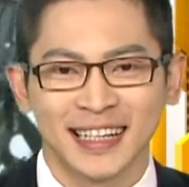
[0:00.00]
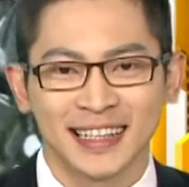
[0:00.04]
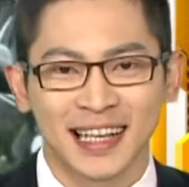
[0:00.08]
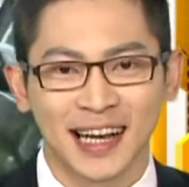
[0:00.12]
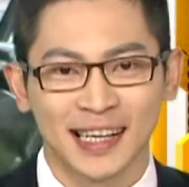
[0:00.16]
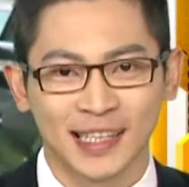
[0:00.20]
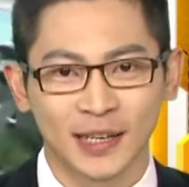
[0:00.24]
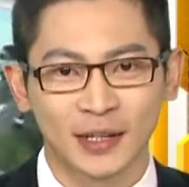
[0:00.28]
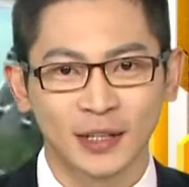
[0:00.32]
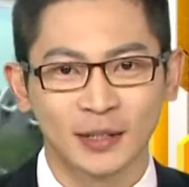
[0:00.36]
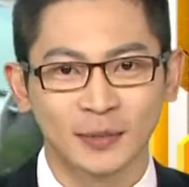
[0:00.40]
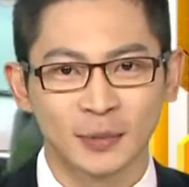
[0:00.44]

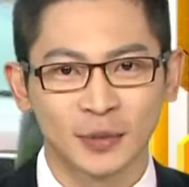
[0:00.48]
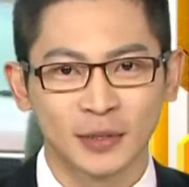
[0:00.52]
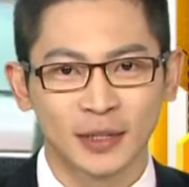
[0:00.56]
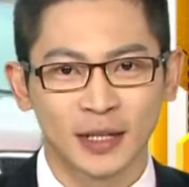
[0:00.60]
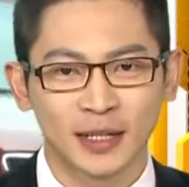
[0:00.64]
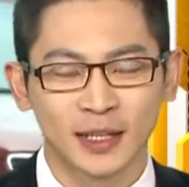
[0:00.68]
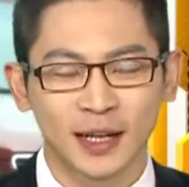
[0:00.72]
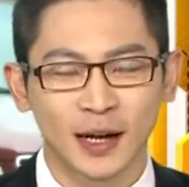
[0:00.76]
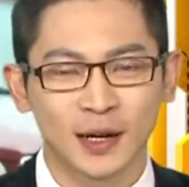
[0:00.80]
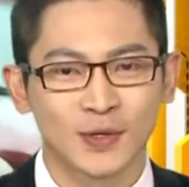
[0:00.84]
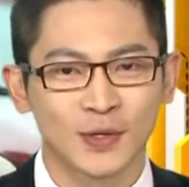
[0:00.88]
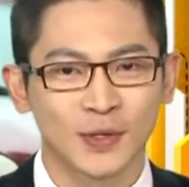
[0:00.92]
那交通部
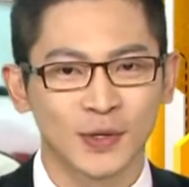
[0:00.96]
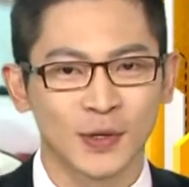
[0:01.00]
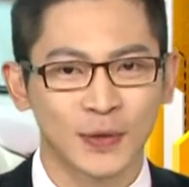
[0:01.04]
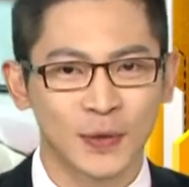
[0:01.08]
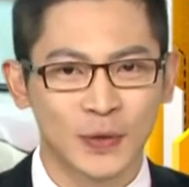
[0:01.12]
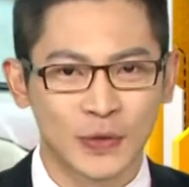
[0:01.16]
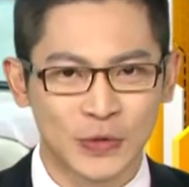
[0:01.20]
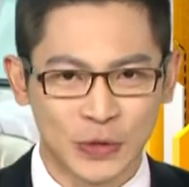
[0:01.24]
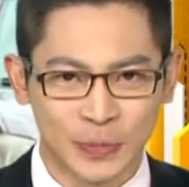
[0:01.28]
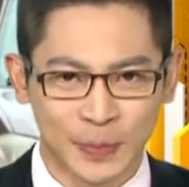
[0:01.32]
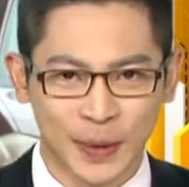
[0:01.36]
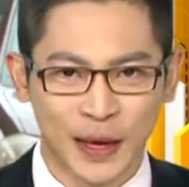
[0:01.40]
呢，高速
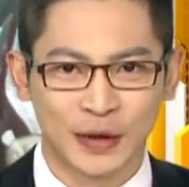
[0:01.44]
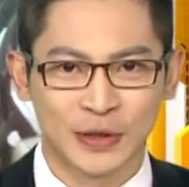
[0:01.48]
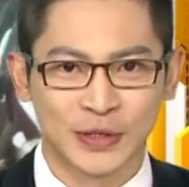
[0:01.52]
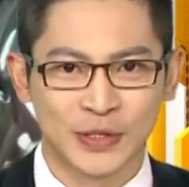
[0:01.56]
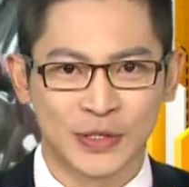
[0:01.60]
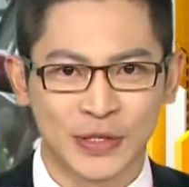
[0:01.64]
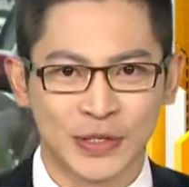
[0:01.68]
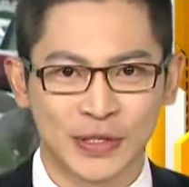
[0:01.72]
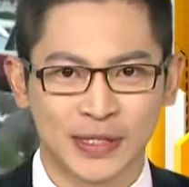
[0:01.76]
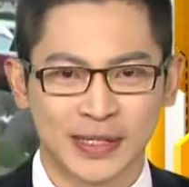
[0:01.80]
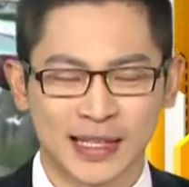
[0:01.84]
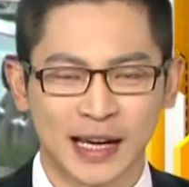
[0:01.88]
公路局表
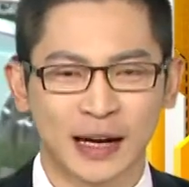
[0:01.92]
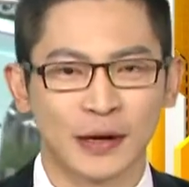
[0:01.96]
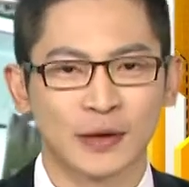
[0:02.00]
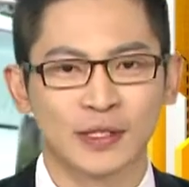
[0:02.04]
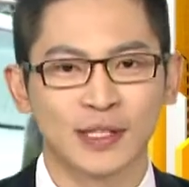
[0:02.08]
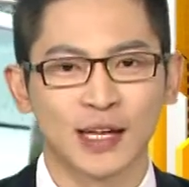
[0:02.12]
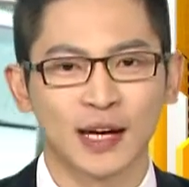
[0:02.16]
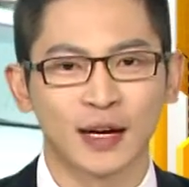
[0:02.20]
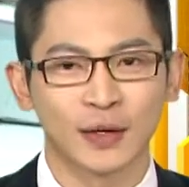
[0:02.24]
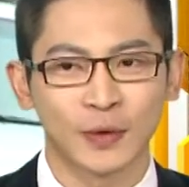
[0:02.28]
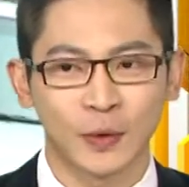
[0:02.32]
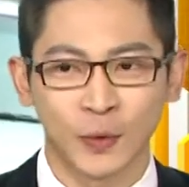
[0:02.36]
示，
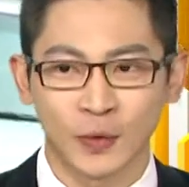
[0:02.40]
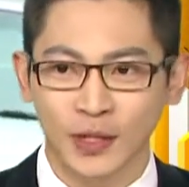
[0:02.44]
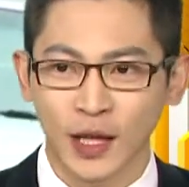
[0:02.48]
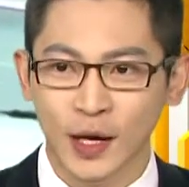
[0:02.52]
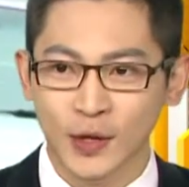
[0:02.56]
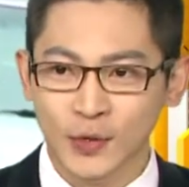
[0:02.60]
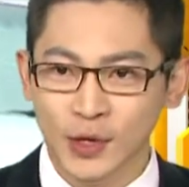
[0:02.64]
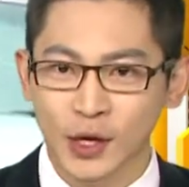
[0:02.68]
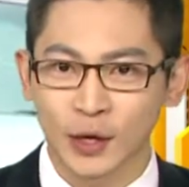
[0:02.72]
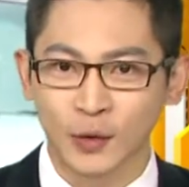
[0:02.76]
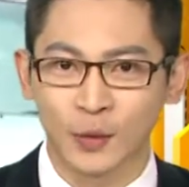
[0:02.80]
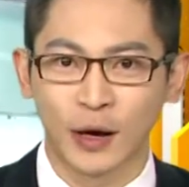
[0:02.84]
早上国
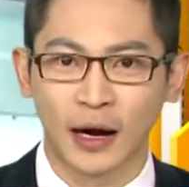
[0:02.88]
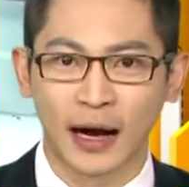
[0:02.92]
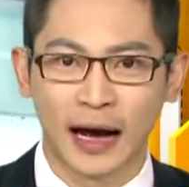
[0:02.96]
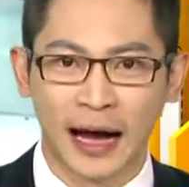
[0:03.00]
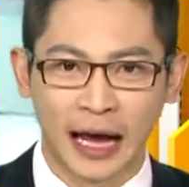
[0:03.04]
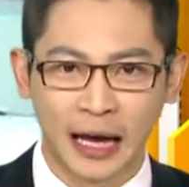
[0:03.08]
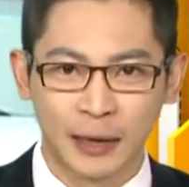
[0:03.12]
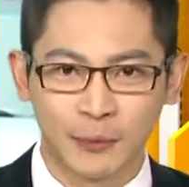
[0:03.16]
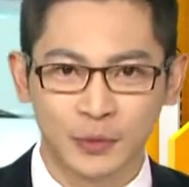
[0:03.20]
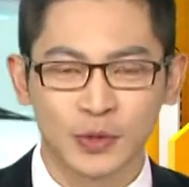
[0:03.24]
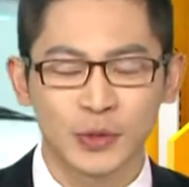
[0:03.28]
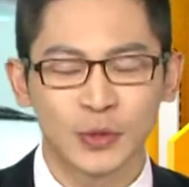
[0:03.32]
道状况
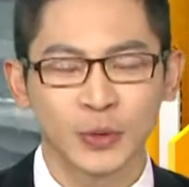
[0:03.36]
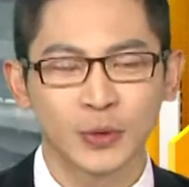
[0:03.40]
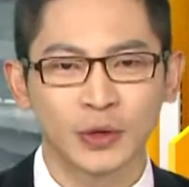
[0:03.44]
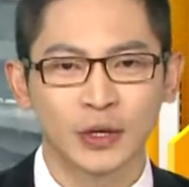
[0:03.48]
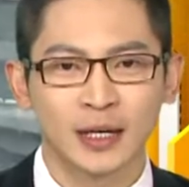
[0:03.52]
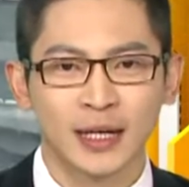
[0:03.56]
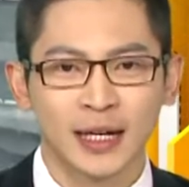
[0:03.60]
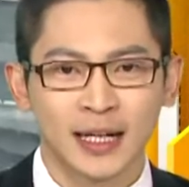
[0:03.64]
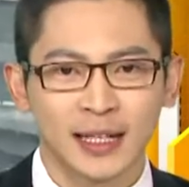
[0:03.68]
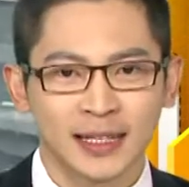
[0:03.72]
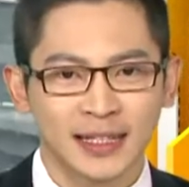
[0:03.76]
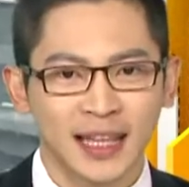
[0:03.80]
还不
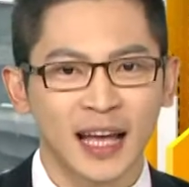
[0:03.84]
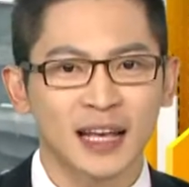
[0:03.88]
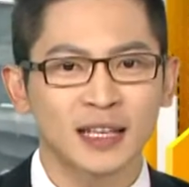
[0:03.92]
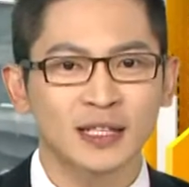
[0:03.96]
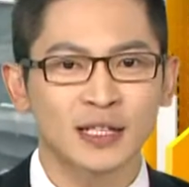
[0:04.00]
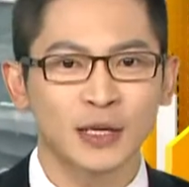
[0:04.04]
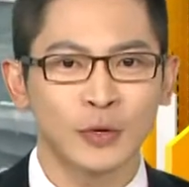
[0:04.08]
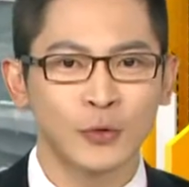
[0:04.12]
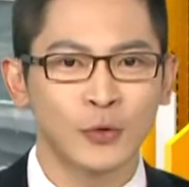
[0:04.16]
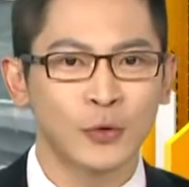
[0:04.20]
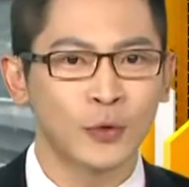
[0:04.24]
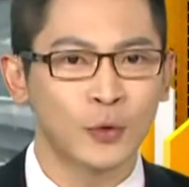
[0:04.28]
错，
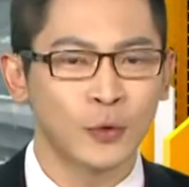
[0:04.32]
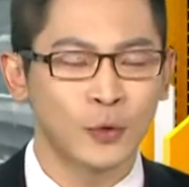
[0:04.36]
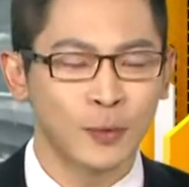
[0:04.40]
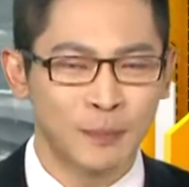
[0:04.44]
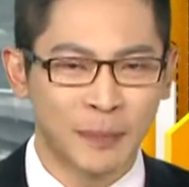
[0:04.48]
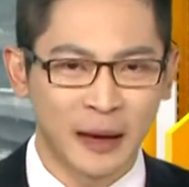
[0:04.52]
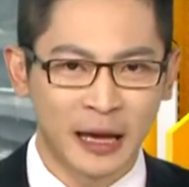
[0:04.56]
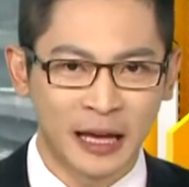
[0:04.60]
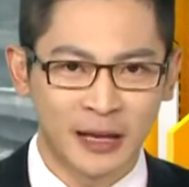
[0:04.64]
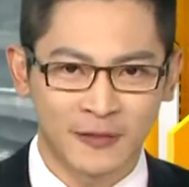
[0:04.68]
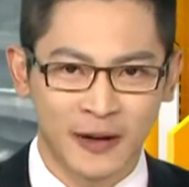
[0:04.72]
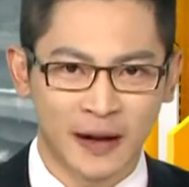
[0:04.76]
但是预估
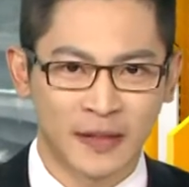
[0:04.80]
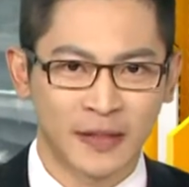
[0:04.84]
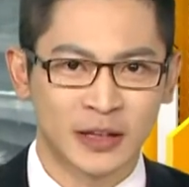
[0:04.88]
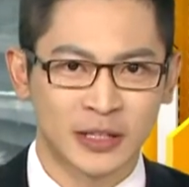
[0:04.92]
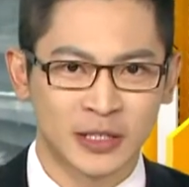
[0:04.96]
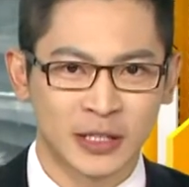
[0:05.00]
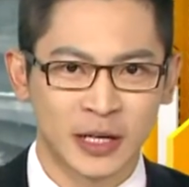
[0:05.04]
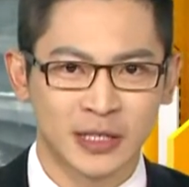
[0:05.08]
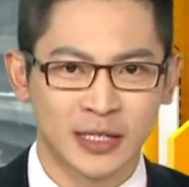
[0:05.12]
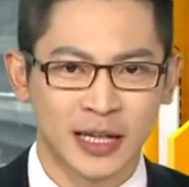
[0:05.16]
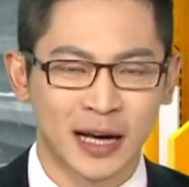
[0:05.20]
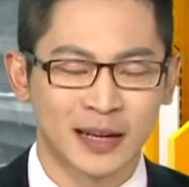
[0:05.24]
北返
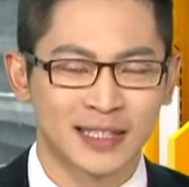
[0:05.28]
的车潮